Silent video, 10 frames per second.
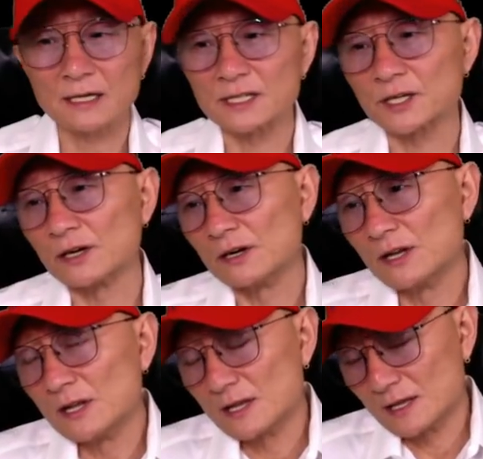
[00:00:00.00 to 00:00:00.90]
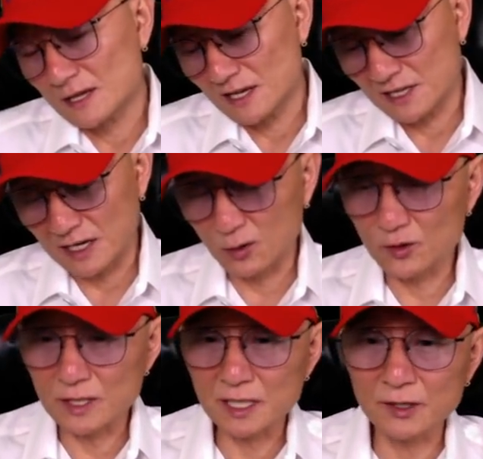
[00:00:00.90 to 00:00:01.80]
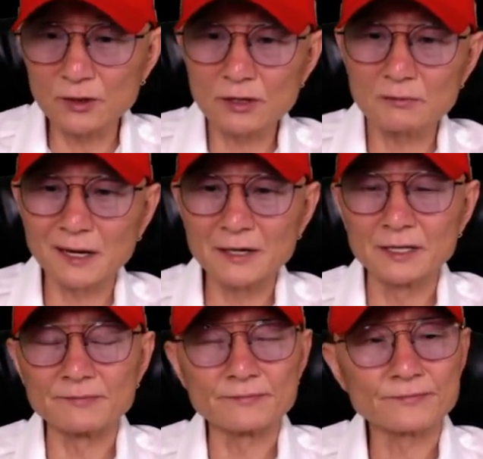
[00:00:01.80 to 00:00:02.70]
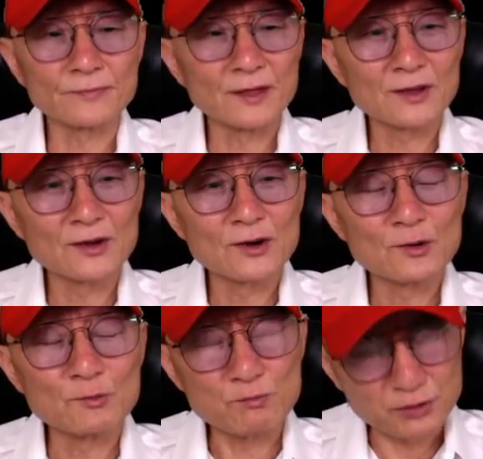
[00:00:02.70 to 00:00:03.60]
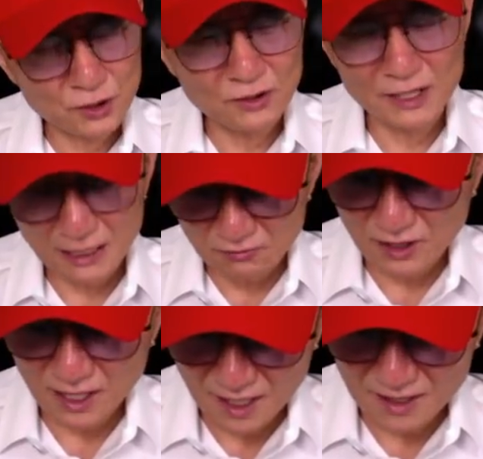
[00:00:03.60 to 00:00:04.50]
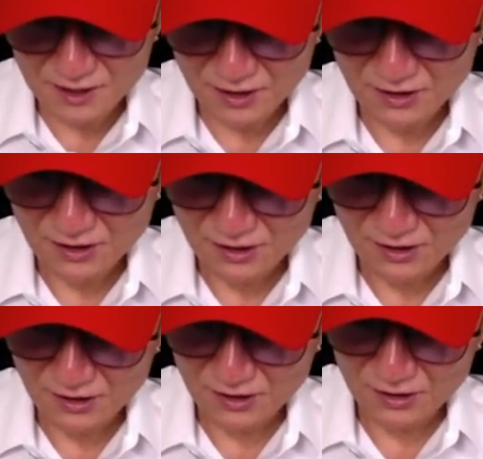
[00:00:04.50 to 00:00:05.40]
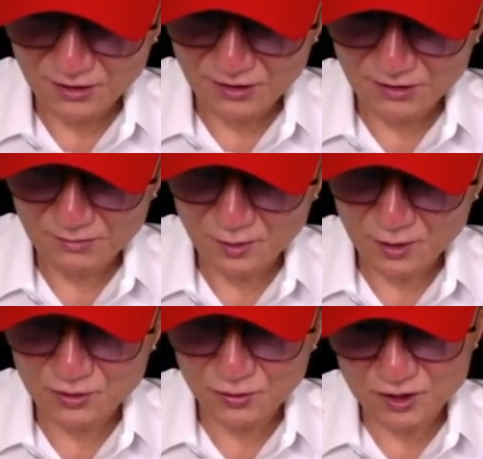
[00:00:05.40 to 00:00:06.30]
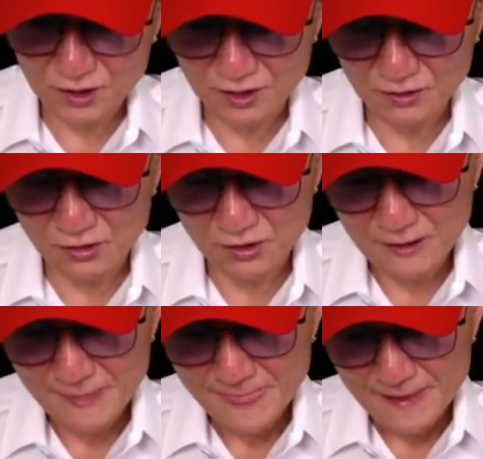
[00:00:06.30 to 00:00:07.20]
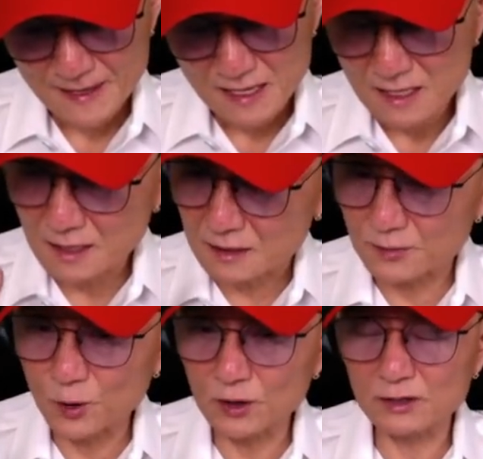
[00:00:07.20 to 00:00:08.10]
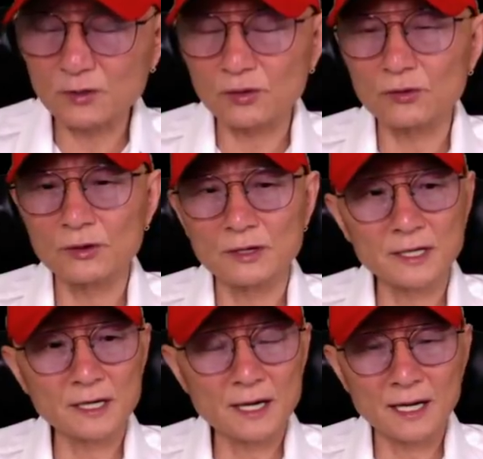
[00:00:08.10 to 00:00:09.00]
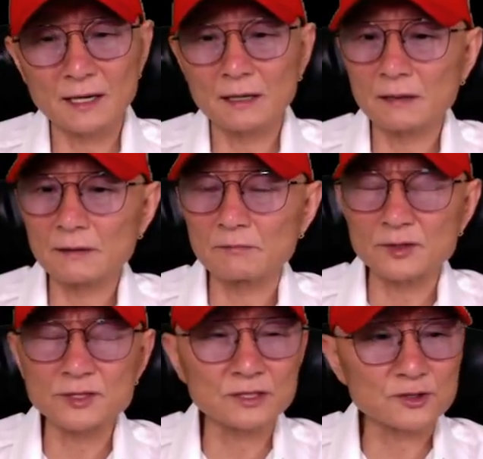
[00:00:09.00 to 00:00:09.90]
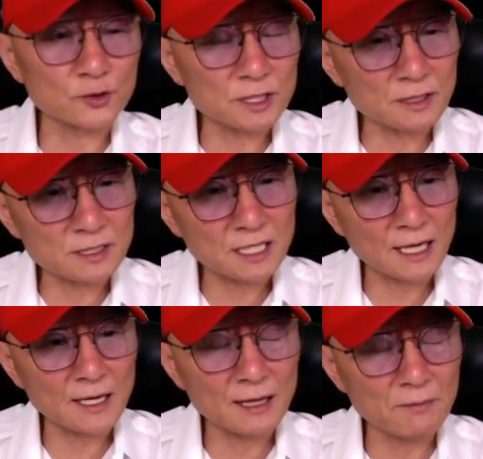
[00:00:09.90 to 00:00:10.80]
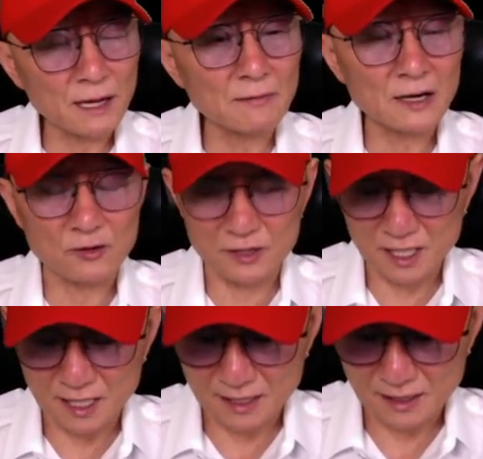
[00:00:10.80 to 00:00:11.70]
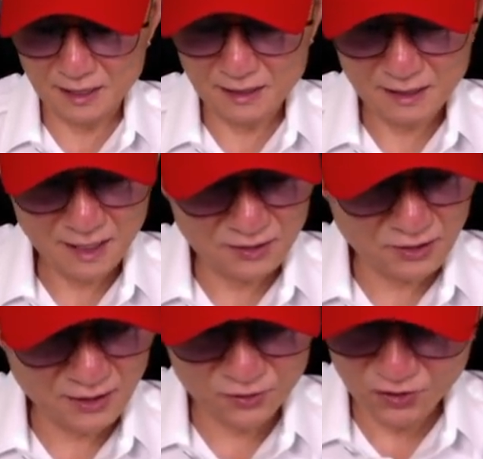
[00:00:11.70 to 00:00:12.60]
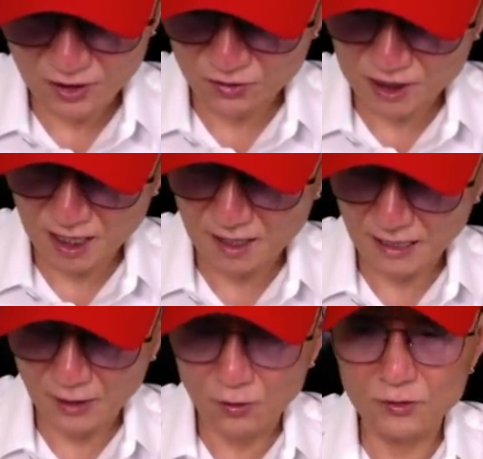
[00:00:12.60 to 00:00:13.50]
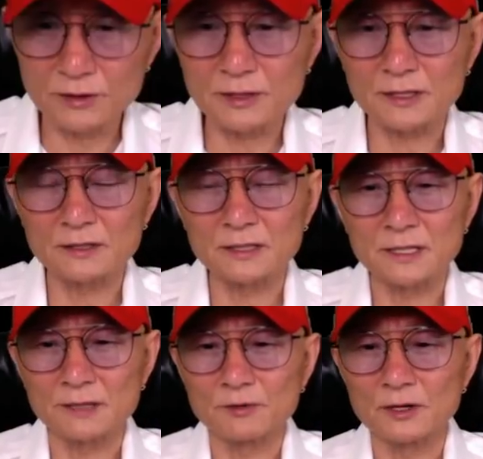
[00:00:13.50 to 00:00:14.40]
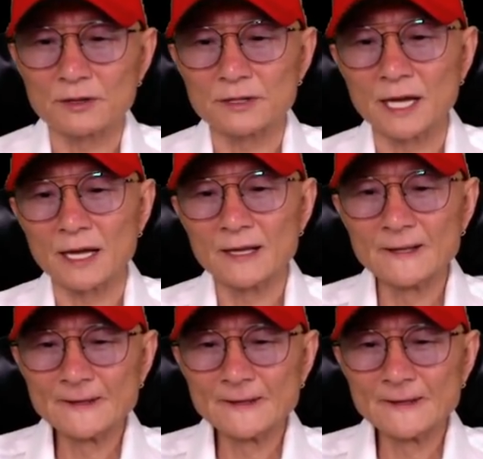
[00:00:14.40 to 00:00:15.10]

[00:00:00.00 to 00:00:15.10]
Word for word: 그래서 자 오늘 이력경마는 무조건 한구나 해야죠. 어, 뭐 조철이 또 이 금요일 토요일 날 멋진 조철 스타일 한방 맞거니 한 한두 개 두세 개 나오는 그런 그림이었는데